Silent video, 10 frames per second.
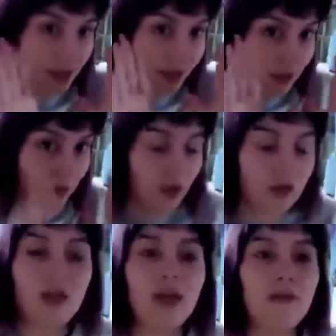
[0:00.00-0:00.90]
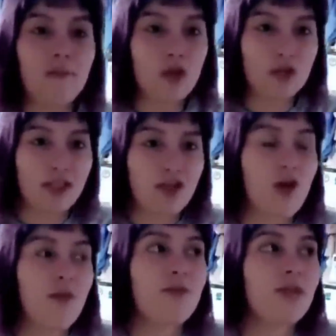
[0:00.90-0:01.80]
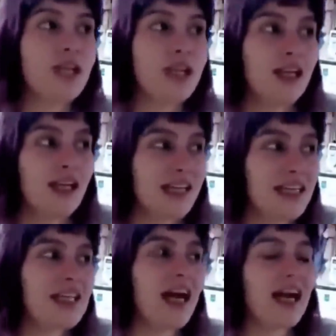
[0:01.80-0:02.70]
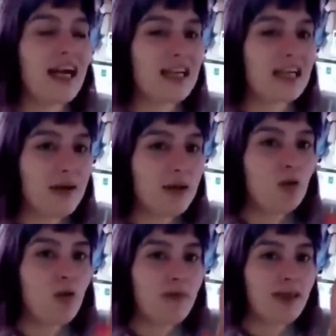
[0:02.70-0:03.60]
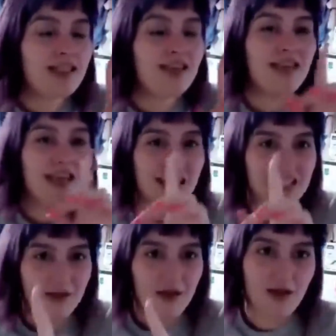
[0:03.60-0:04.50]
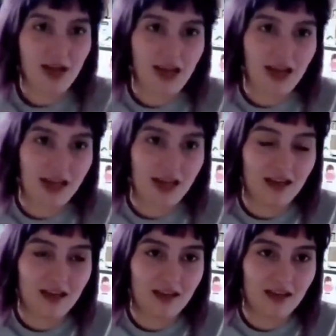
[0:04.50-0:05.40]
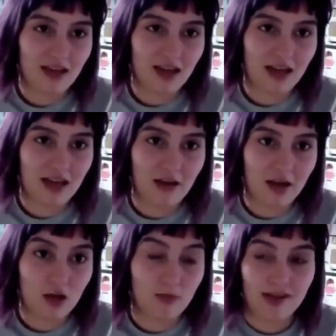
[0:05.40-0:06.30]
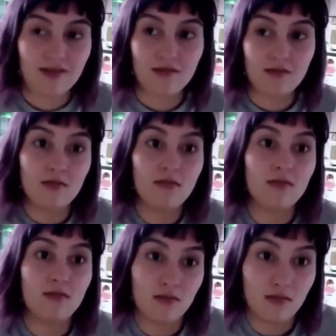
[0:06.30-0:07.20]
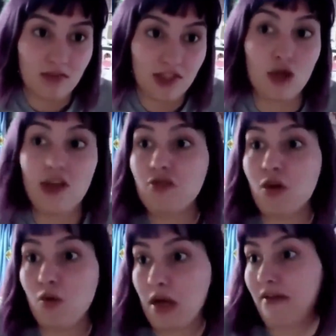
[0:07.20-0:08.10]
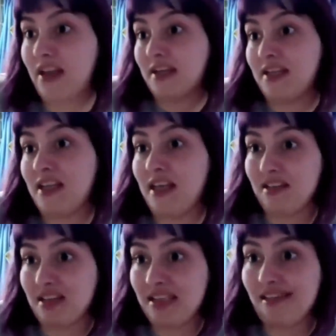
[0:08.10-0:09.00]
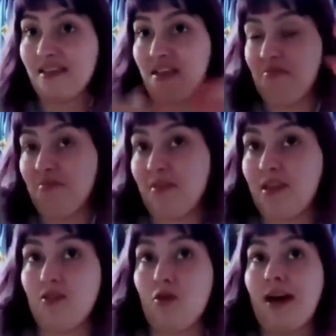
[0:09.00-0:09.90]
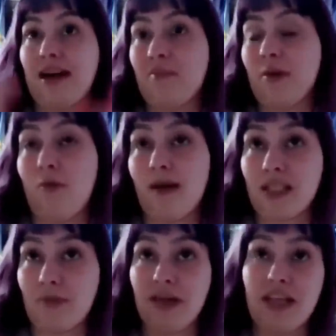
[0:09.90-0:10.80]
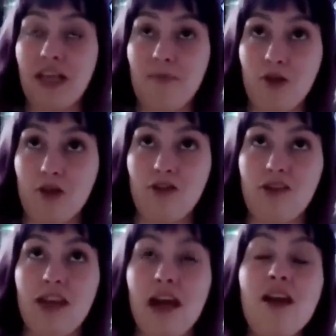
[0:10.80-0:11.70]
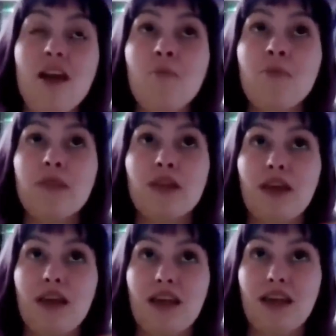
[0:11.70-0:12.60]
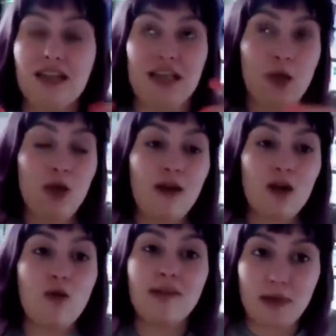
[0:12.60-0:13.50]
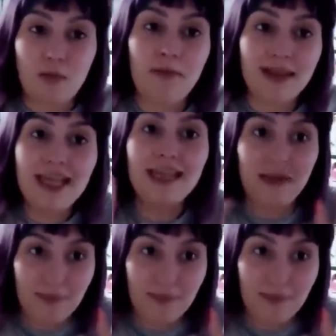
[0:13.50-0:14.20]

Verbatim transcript: pero para mí es un bot, me contestó, ella agarraba tus bombachas y las llevaba al, al lavarropas. Si lo hizo alguna vez, que ni idea, si ella se quiso agarrar mi bombacha, porque nadie le pidió que lo hiciera, y las llevó a y eran bombachas